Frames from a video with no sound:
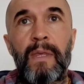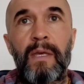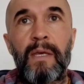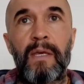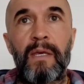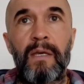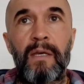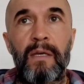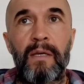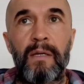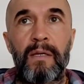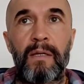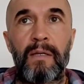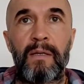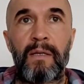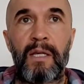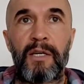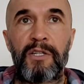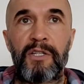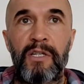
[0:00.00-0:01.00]
и
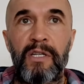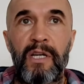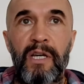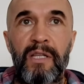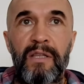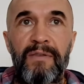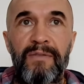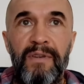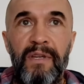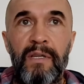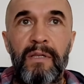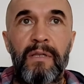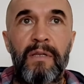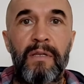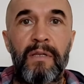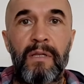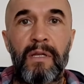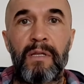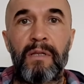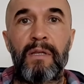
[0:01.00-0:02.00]
нашли ответ
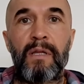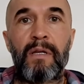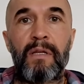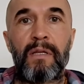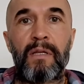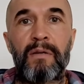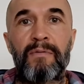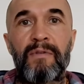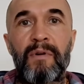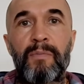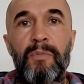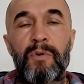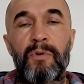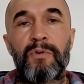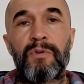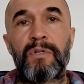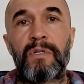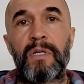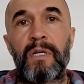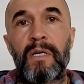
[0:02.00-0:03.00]
на данный
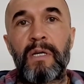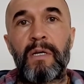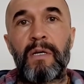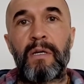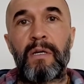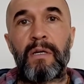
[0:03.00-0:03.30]
вопрос,